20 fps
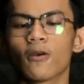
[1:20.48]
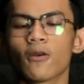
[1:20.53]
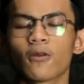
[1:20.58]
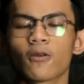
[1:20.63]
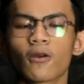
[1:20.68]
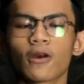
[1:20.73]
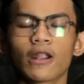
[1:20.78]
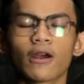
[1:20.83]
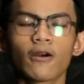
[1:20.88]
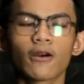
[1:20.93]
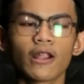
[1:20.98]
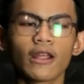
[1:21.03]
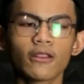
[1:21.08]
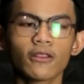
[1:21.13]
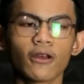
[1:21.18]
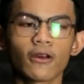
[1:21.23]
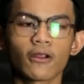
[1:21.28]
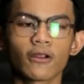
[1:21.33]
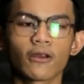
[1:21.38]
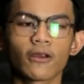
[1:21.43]
seorang
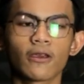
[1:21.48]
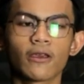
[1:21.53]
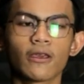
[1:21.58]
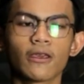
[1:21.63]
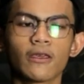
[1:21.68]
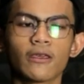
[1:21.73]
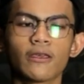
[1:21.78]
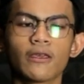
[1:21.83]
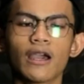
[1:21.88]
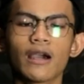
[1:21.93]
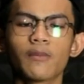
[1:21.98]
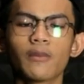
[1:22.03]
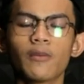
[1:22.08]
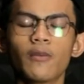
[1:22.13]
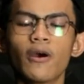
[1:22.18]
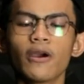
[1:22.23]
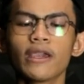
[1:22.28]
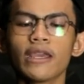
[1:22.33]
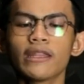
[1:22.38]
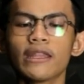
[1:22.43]
orator yang
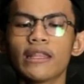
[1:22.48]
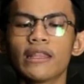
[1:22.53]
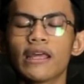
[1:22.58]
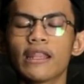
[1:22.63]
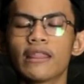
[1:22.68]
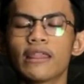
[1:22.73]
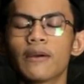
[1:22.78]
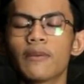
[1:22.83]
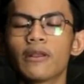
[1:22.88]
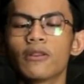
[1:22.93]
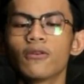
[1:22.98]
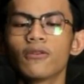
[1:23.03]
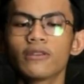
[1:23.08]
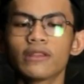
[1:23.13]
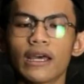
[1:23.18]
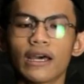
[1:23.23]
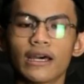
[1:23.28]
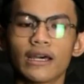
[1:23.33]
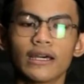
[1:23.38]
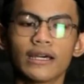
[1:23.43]
membawa kita dari zaman
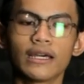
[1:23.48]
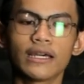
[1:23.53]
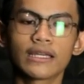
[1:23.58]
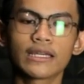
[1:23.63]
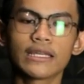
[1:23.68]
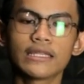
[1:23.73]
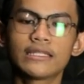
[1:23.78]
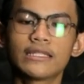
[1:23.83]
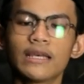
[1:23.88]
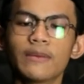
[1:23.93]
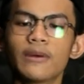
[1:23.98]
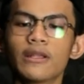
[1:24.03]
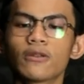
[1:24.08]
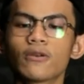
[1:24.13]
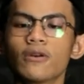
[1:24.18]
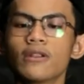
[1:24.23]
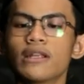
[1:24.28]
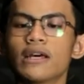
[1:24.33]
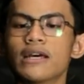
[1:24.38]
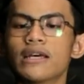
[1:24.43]
unta ke zaman
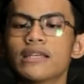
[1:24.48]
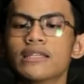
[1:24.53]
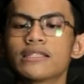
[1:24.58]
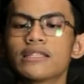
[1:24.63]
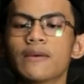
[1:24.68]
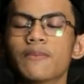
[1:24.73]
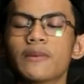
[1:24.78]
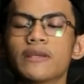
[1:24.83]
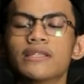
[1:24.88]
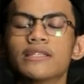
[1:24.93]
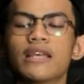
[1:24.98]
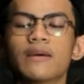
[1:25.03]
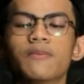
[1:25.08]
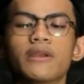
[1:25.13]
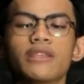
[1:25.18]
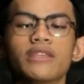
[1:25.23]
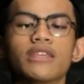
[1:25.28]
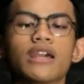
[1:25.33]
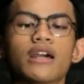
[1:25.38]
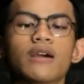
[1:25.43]
kuda sampai
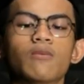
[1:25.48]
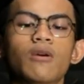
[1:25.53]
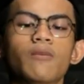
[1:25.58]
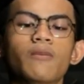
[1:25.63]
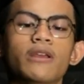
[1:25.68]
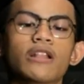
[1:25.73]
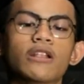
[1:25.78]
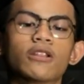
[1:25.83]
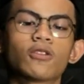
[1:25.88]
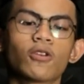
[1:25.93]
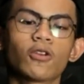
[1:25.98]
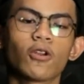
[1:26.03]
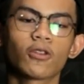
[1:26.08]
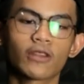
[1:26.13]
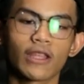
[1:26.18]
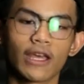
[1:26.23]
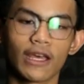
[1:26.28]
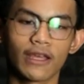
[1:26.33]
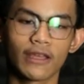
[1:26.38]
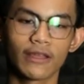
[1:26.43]
zamannya mobil
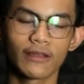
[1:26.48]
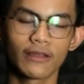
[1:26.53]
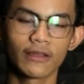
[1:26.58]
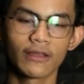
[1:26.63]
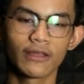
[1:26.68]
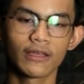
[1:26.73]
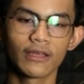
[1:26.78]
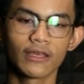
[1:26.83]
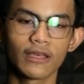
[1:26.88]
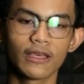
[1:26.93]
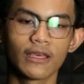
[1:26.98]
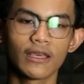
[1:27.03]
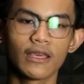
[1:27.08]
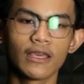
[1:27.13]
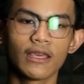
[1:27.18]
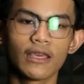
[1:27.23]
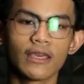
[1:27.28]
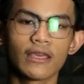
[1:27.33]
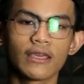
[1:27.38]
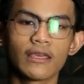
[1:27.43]
Toyota,
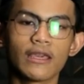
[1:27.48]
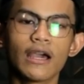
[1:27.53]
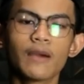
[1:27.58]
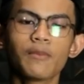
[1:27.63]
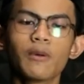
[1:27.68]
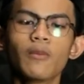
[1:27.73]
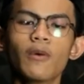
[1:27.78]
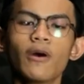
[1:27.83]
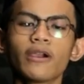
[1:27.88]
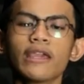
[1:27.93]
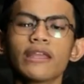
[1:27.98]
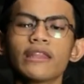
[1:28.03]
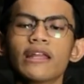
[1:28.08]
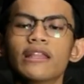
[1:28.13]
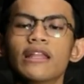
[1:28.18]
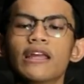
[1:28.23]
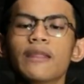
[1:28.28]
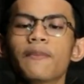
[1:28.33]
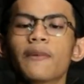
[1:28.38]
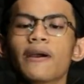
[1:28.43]
yang membawa
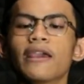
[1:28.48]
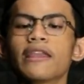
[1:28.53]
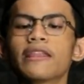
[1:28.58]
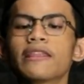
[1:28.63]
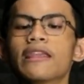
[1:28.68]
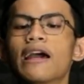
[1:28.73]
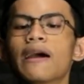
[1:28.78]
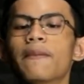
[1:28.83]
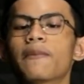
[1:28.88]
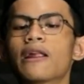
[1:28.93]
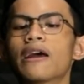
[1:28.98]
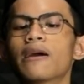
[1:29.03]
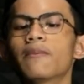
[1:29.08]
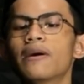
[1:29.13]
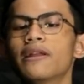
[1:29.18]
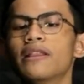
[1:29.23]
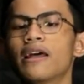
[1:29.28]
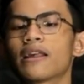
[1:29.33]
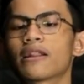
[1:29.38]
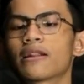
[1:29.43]
kita dari pahitnya perang
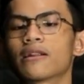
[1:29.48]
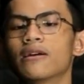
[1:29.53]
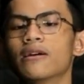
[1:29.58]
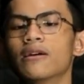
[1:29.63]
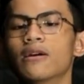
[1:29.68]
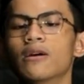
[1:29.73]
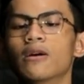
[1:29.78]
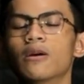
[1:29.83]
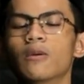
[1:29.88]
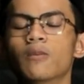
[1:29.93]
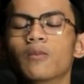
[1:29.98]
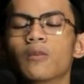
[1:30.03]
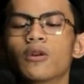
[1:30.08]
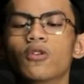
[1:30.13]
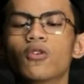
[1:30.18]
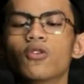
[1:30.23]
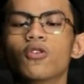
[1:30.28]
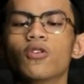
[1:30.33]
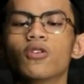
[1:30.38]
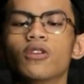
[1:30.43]
Badar
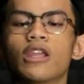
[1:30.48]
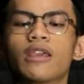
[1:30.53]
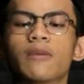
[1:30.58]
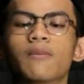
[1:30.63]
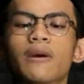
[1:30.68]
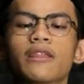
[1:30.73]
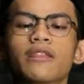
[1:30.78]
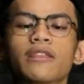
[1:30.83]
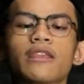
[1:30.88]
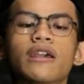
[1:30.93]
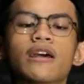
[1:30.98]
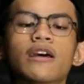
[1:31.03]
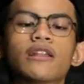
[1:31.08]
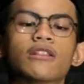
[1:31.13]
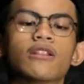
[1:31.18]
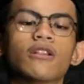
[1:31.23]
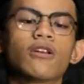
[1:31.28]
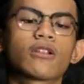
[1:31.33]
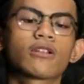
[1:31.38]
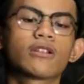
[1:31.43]
menuju nikmatnya
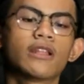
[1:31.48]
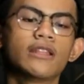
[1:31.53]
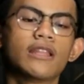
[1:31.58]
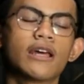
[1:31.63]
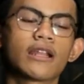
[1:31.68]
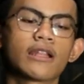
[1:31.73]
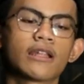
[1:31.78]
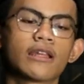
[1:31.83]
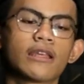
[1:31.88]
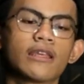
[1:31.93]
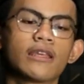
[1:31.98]
telur dadar.